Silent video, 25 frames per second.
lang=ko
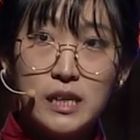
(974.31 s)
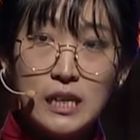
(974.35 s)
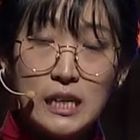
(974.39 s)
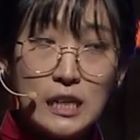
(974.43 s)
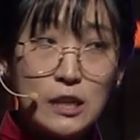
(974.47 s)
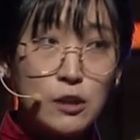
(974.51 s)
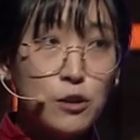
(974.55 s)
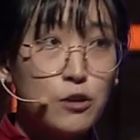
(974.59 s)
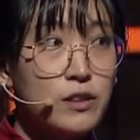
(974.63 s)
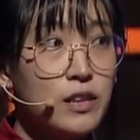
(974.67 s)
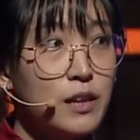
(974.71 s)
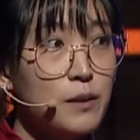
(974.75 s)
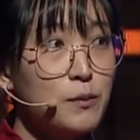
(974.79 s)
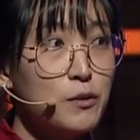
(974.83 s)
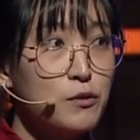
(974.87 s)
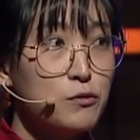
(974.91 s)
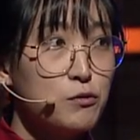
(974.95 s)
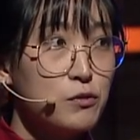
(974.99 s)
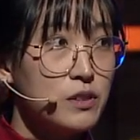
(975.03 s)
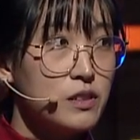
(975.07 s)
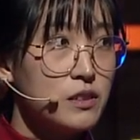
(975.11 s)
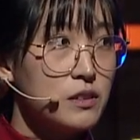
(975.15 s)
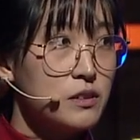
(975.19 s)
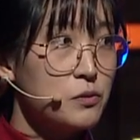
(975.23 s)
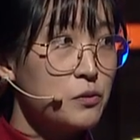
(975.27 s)
그렇다면
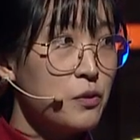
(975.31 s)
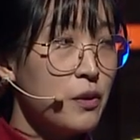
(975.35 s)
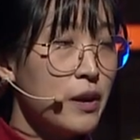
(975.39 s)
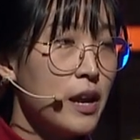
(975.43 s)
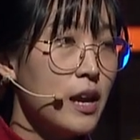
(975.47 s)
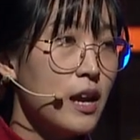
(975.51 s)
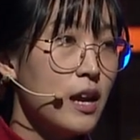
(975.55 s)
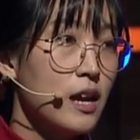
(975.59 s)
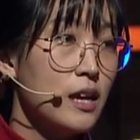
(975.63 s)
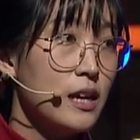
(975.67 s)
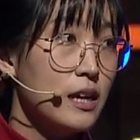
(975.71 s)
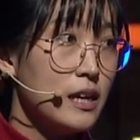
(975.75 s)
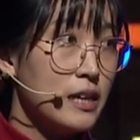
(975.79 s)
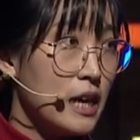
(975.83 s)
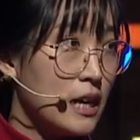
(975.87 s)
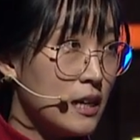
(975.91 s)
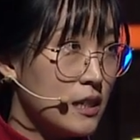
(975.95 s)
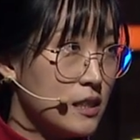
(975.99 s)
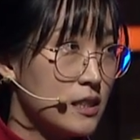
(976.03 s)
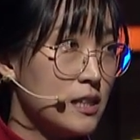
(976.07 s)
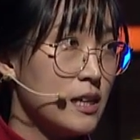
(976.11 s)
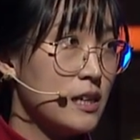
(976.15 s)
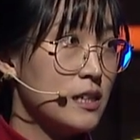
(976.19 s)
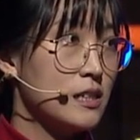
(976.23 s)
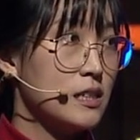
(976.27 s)
우리는 왜
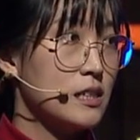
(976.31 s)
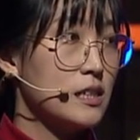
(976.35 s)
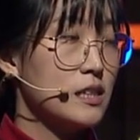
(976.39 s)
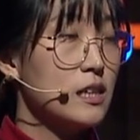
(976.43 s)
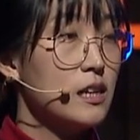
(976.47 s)
약자를,